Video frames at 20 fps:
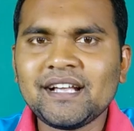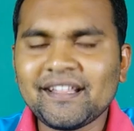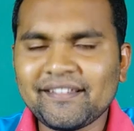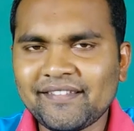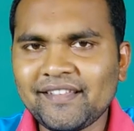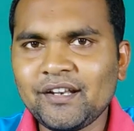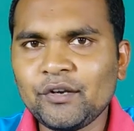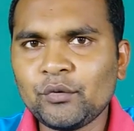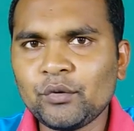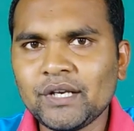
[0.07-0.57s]

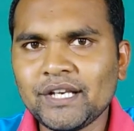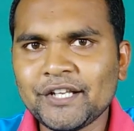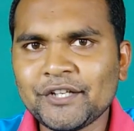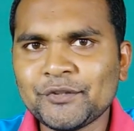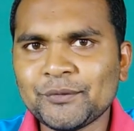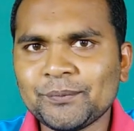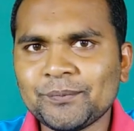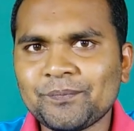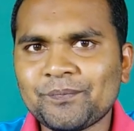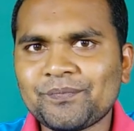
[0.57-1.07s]
আসসালামু
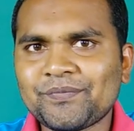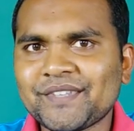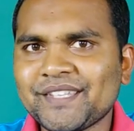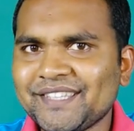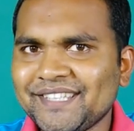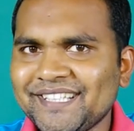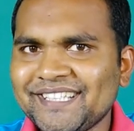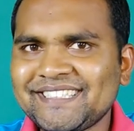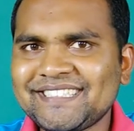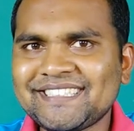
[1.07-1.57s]
আলাইকুম
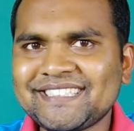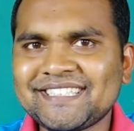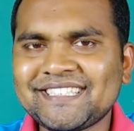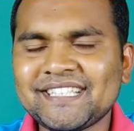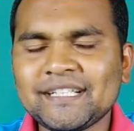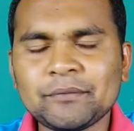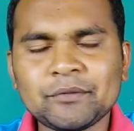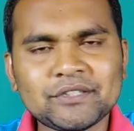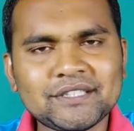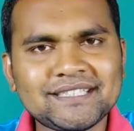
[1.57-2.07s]
দেশ
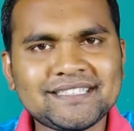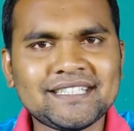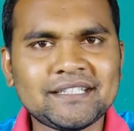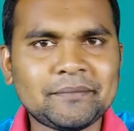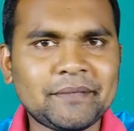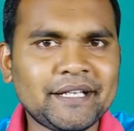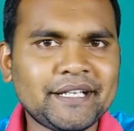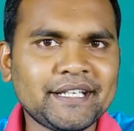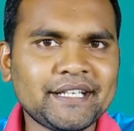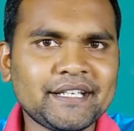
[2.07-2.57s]
এবং
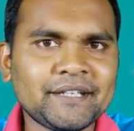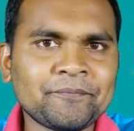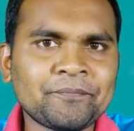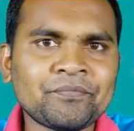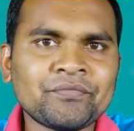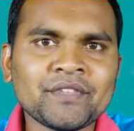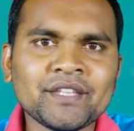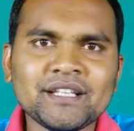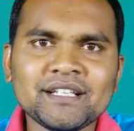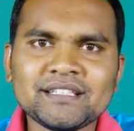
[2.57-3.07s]
দেশের বাইরে
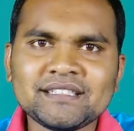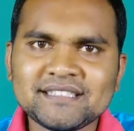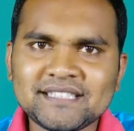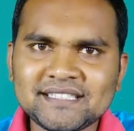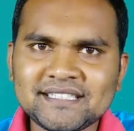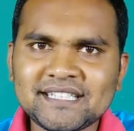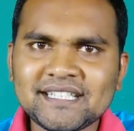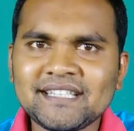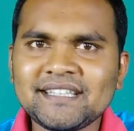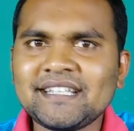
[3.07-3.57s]

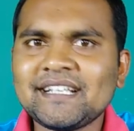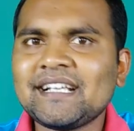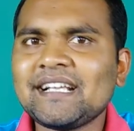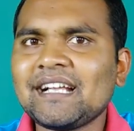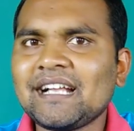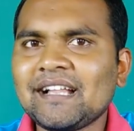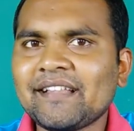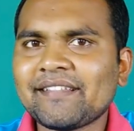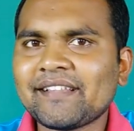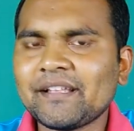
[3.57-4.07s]
যে যেখান
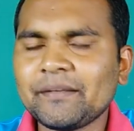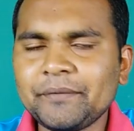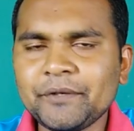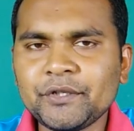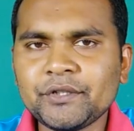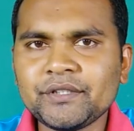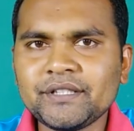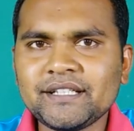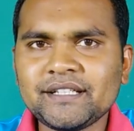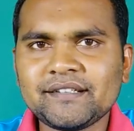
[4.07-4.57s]
থেকে আজকের
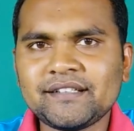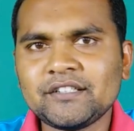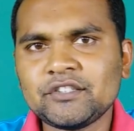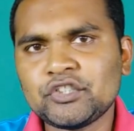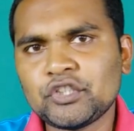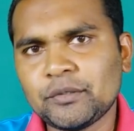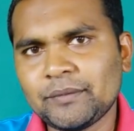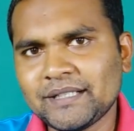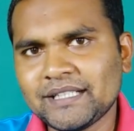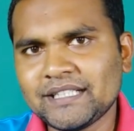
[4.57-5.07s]
ভিডিও
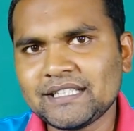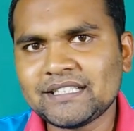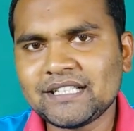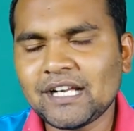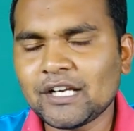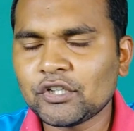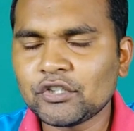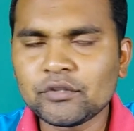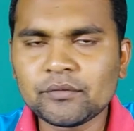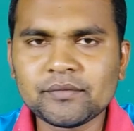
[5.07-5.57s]
দেখছেন সবাইকে
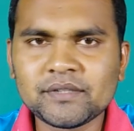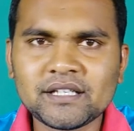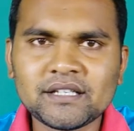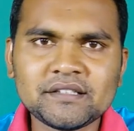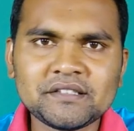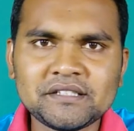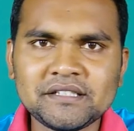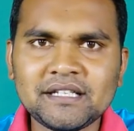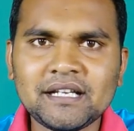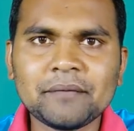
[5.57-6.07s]
স্বাগতম
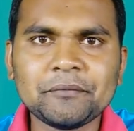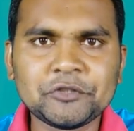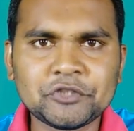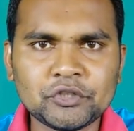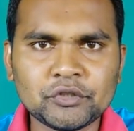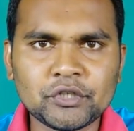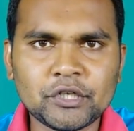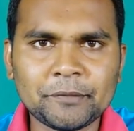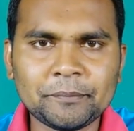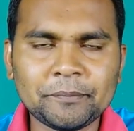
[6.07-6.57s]
জানাচ্ছি আমি
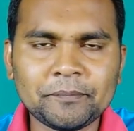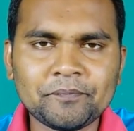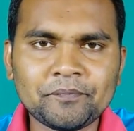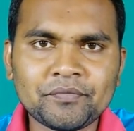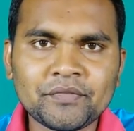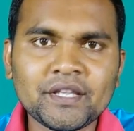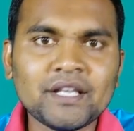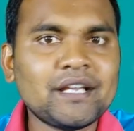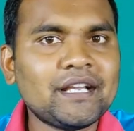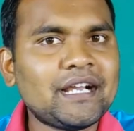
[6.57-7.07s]
সৌরভ
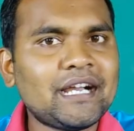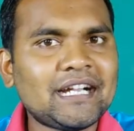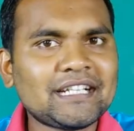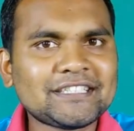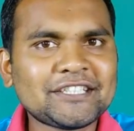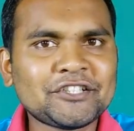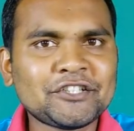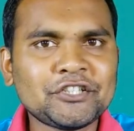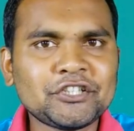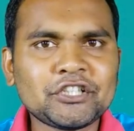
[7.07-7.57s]

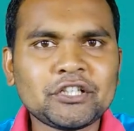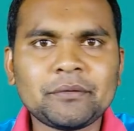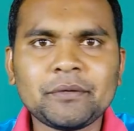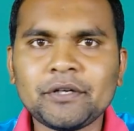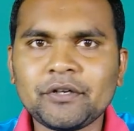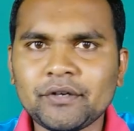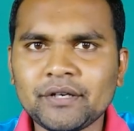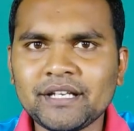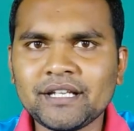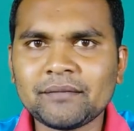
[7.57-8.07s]
আশা করি
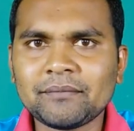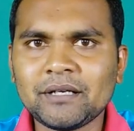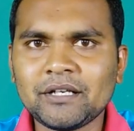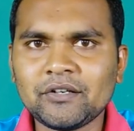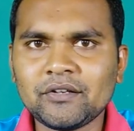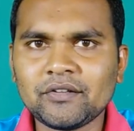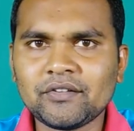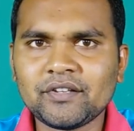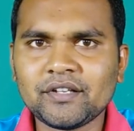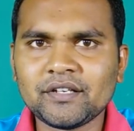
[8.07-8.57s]
সবাই অনেক
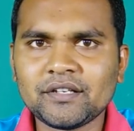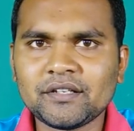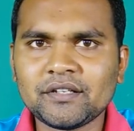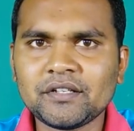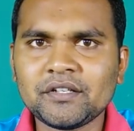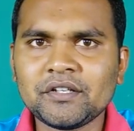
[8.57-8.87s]
ভালো আছেন